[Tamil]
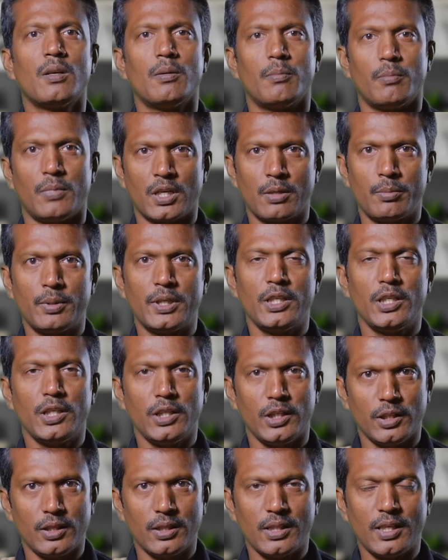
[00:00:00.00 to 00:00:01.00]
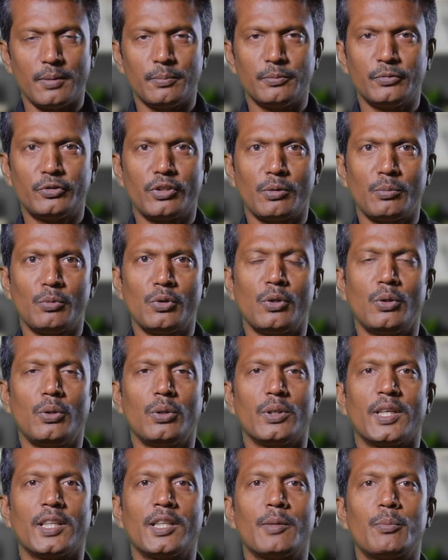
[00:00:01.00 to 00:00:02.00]
மறுபடியும் இந்த அம்சமும்
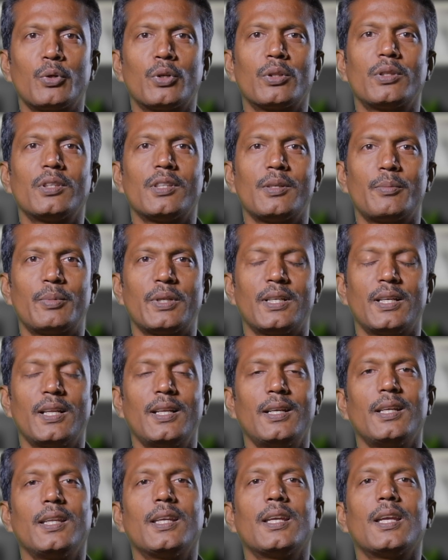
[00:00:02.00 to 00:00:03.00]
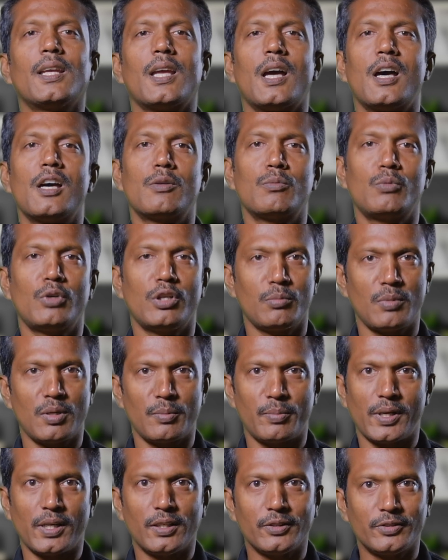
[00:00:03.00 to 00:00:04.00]
எதை பொறுத்தது அப்படின்னா நீங்கள் யார் மூலமாக
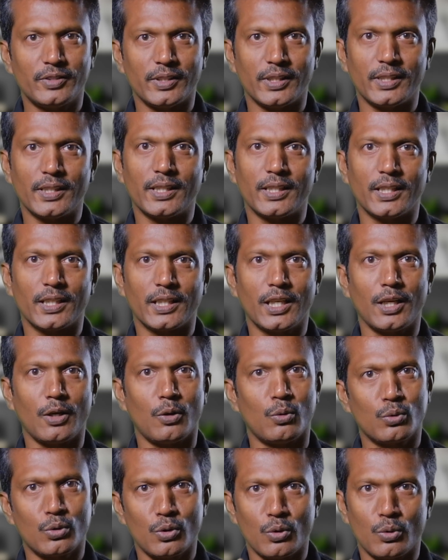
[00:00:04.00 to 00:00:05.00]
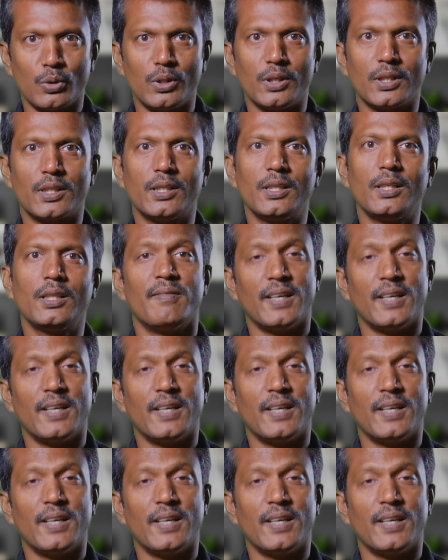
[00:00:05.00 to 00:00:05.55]
பாலிசி எடுக்கிறீங்க அவங்க உங்களுக்கு